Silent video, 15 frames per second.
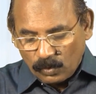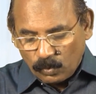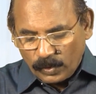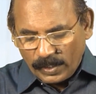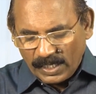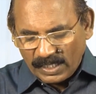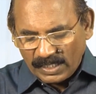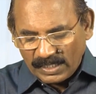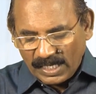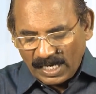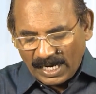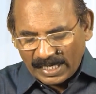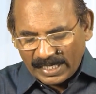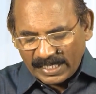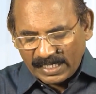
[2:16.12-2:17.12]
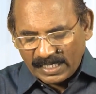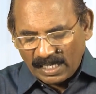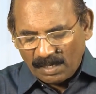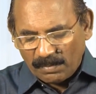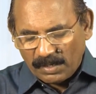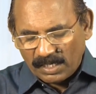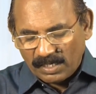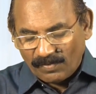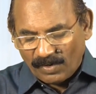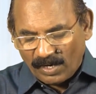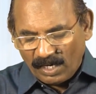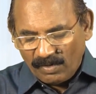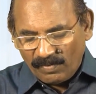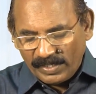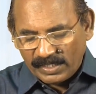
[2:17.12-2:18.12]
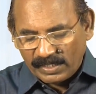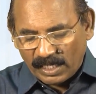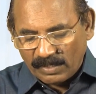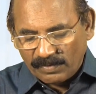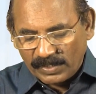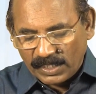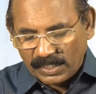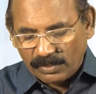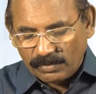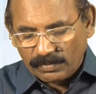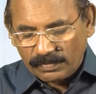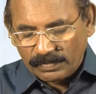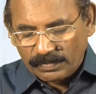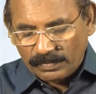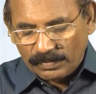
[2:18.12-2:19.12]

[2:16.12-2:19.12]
உயர்ந்த அடைக்கலமான வாழ்வை தருவதற்கும்